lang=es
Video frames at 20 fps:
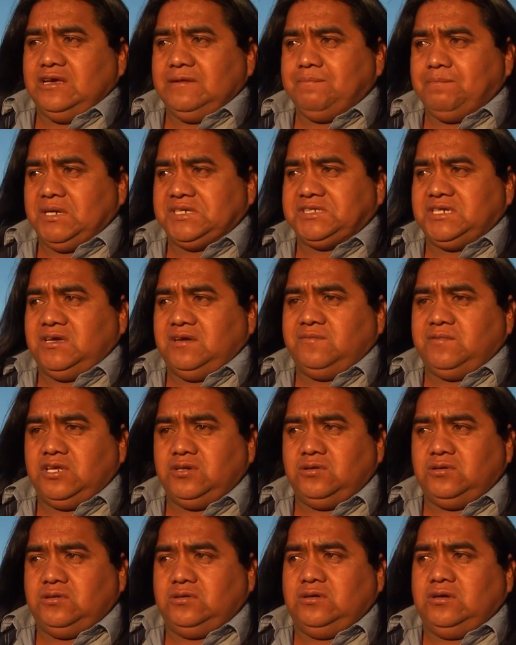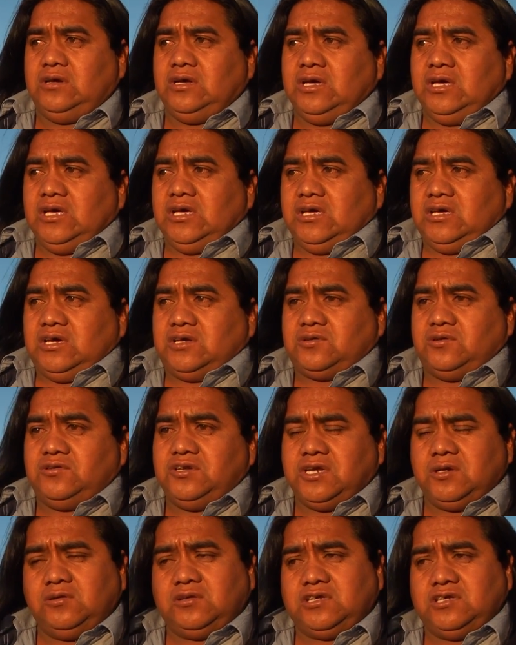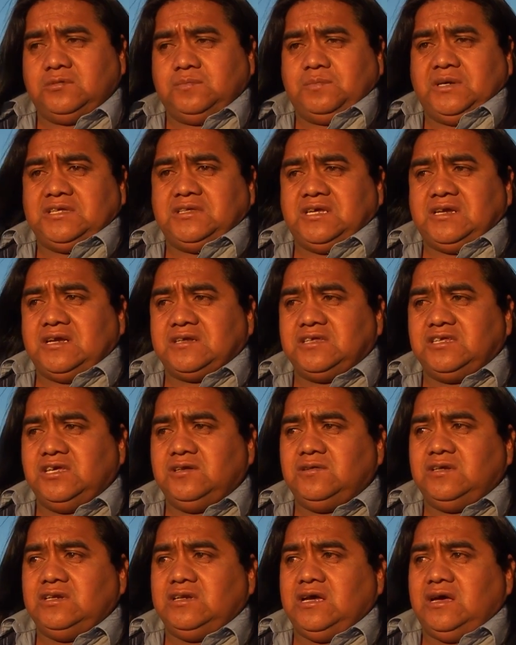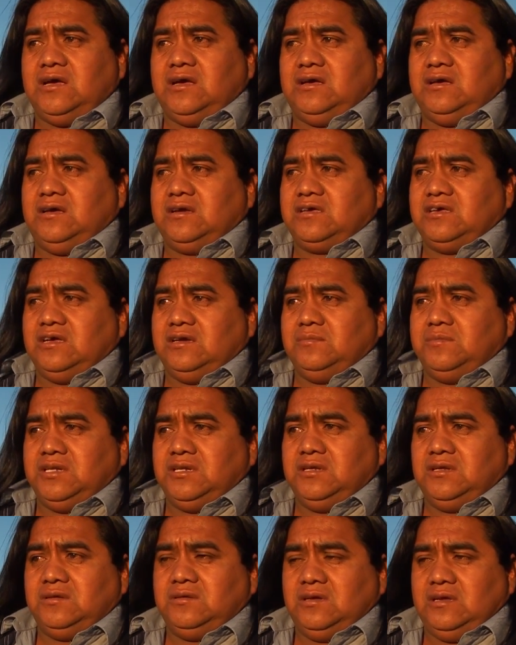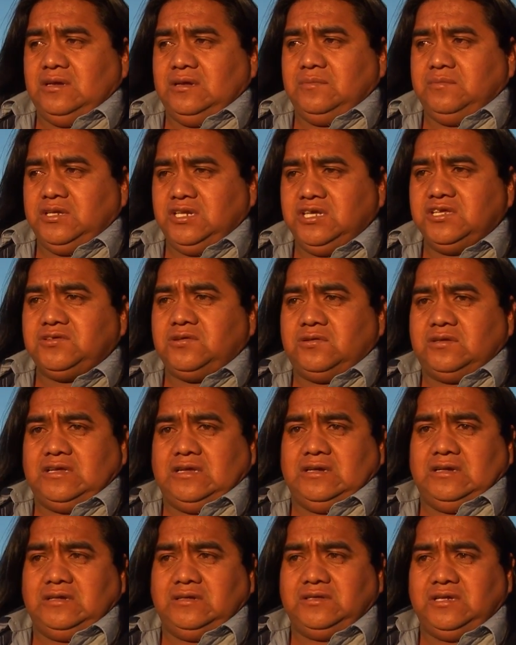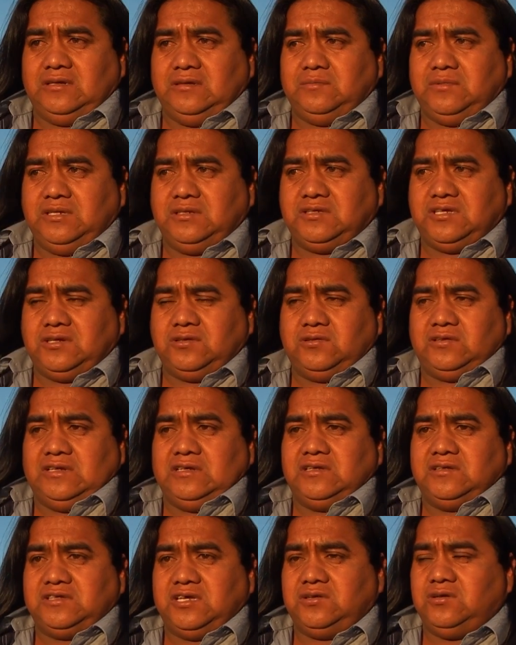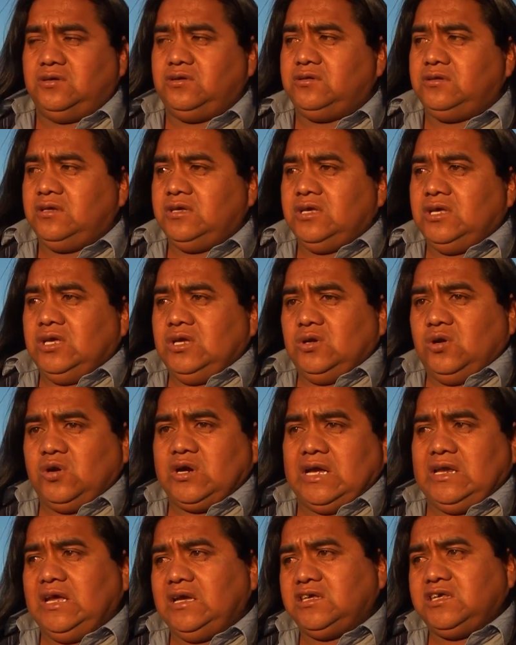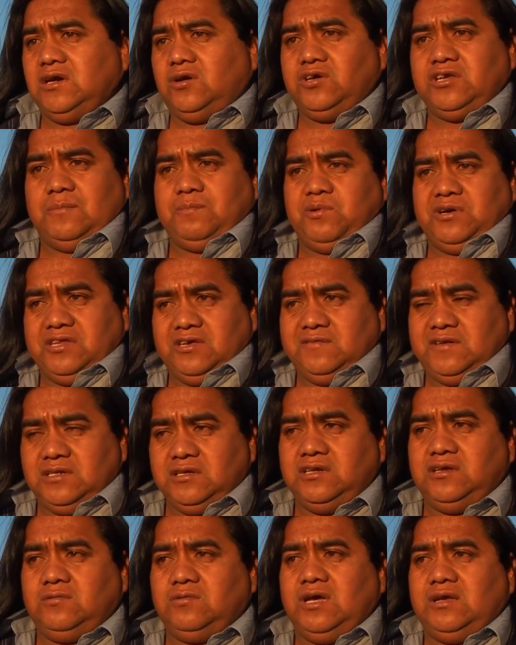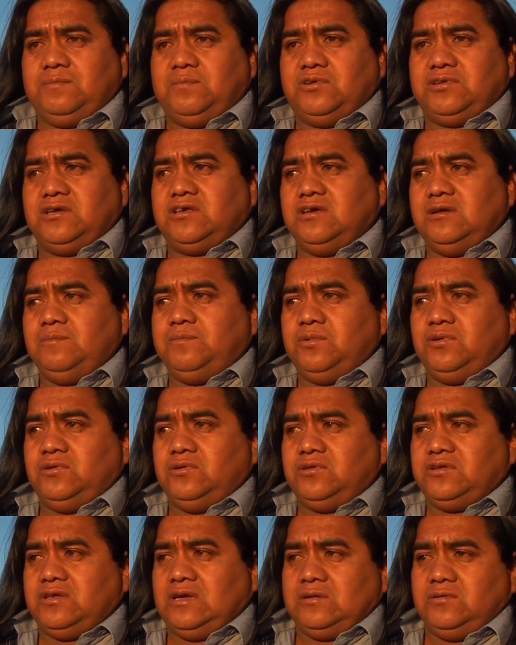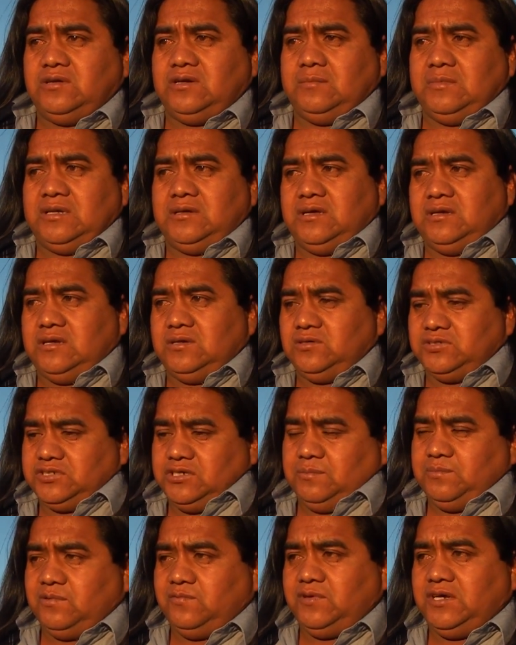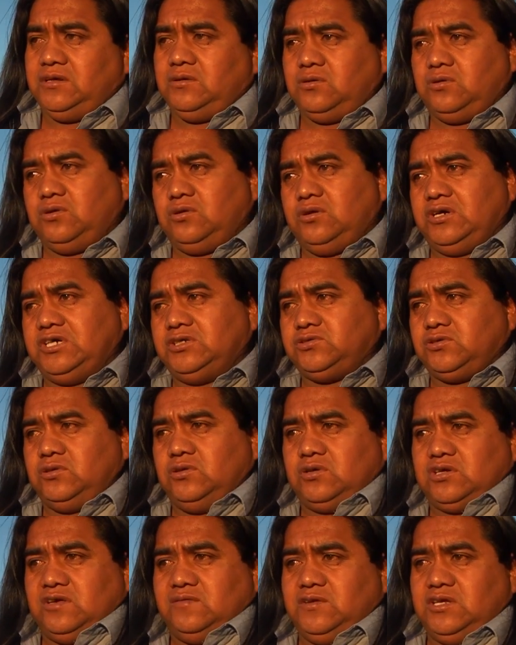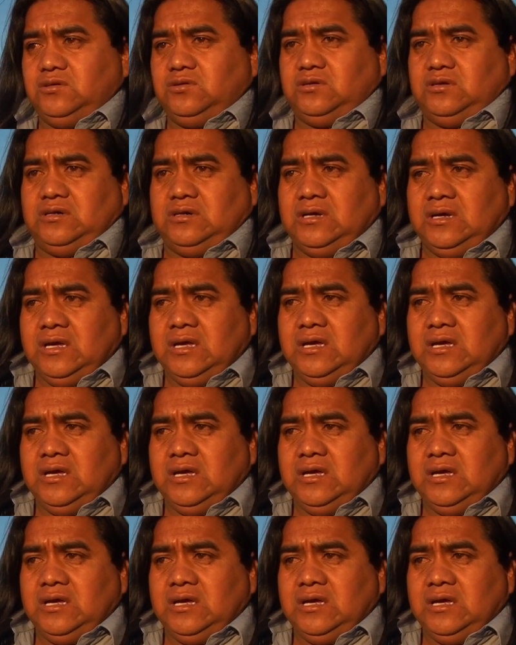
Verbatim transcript: la vez pasada, vino el eh, Rodrigo Gilpeter al tiro en la, que el, ministro del, Ministerio del Interior. Ojalá que ahora pueda venir igual, por ejemplo, de alguna manera, no sé, por pues, ver, o eso es lo que vino